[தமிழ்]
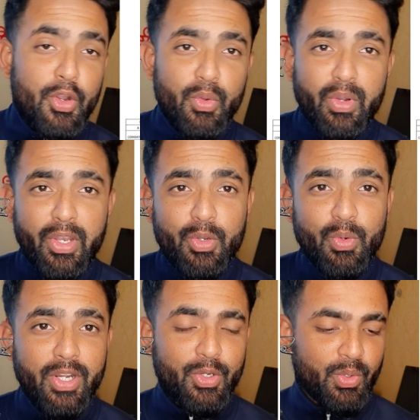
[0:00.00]
டுவெண்ட்டி டூ
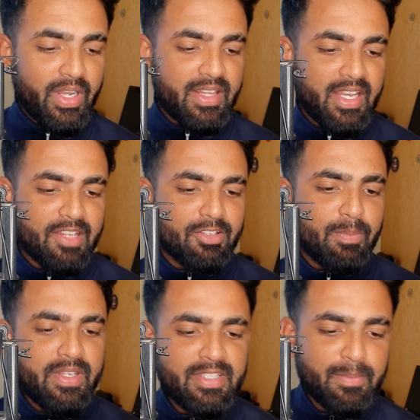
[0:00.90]
அண்ட் டுவெண்ட்டி த்ரீ அதாவது
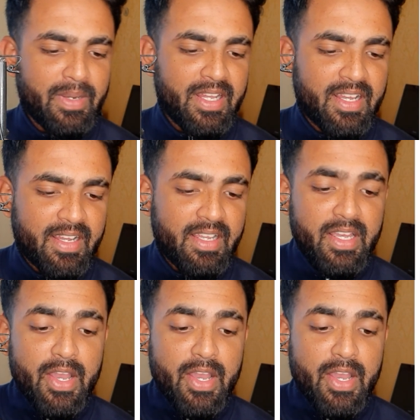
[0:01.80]
மென்ஷன் பண்ணியிருக்காங்க